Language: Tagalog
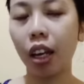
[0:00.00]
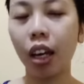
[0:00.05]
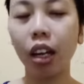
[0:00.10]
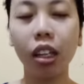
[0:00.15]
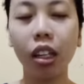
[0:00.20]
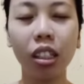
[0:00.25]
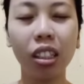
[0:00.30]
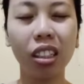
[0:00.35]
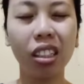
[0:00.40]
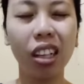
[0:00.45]

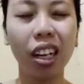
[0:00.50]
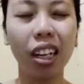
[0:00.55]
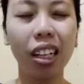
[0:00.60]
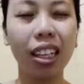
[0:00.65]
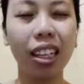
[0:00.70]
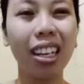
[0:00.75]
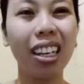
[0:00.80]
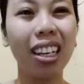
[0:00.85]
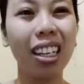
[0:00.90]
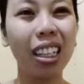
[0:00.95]
And, I
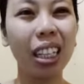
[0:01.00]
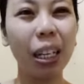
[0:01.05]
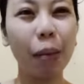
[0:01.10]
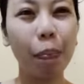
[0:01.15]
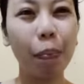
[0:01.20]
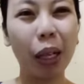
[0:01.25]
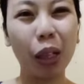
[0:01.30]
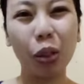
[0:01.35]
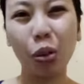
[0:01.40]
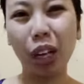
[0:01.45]
think
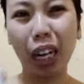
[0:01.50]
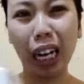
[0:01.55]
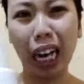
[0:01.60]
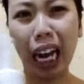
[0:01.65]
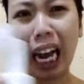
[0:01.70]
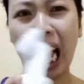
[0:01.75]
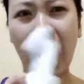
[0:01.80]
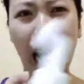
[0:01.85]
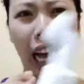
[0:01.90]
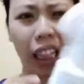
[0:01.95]
hindi pa to
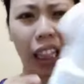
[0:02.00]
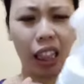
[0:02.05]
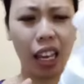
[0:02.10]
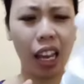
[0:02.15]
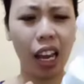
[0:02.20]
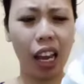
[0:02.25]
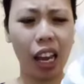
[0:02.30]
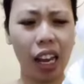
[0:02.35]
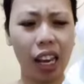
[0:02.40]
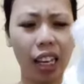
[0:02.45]

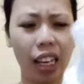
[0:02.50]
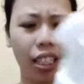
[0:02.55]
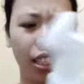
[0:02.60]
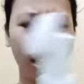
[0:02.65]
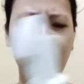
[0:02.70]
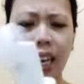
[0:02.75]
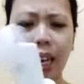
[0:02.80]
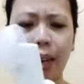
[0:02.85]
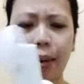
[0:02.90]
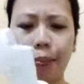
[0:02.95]
nangalhati
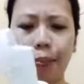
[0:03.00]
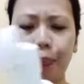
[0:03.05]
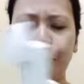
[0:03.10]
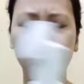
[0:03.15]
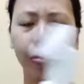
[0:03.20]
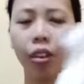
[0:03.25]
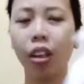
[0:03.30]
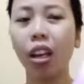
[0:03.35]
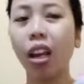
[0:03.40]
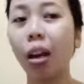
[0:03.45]
kasi
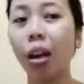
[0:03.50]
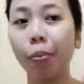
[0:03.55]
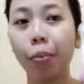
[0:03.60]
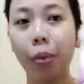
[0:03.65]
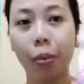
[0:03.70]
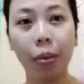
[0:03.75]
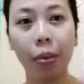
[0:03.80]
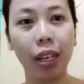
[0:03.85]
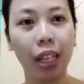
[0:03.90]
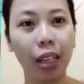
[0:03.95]

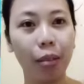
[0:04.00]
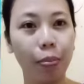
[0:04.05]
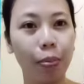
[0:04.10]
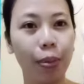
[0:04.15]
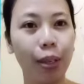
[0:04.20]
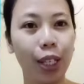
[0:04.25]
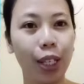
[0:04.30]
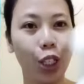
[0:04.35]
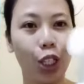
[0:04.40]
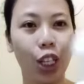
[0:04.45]
mabigat
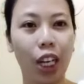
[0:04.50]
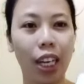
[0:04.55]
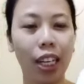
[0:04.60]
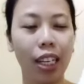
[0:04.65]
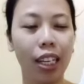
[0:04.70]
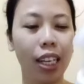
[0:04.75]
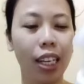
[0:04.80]
pa siya.